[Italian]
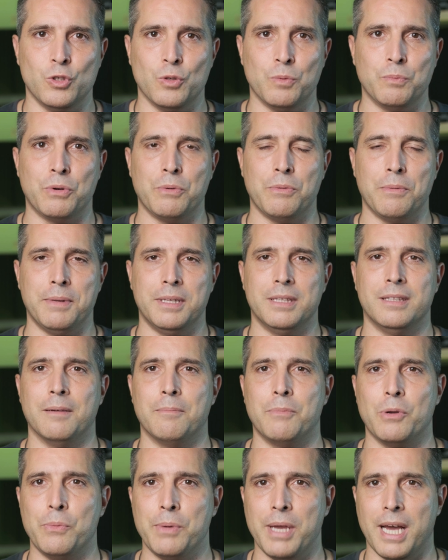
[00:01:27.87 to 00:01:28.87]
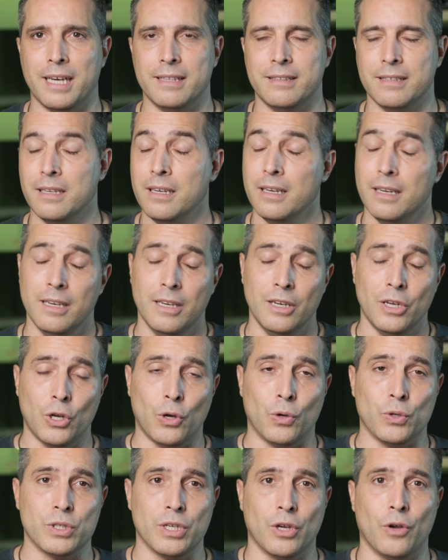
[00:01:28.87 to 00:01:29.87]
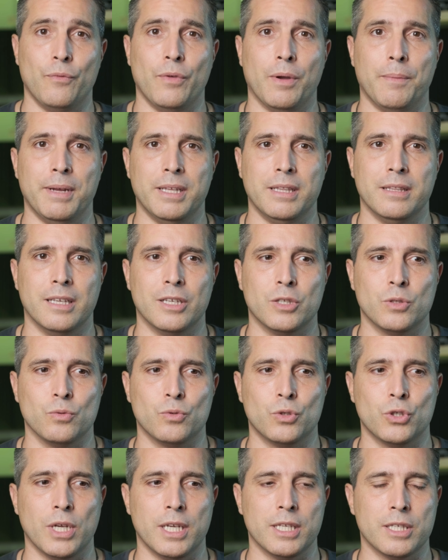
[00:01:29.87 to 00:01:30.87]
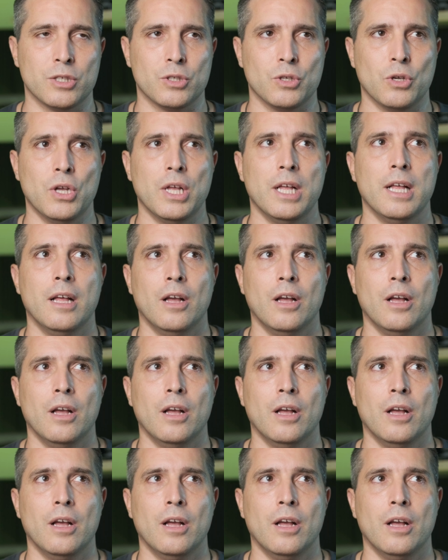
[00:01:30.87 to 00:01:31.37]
non propriamente appropriati, cosa che ovviamente è successo.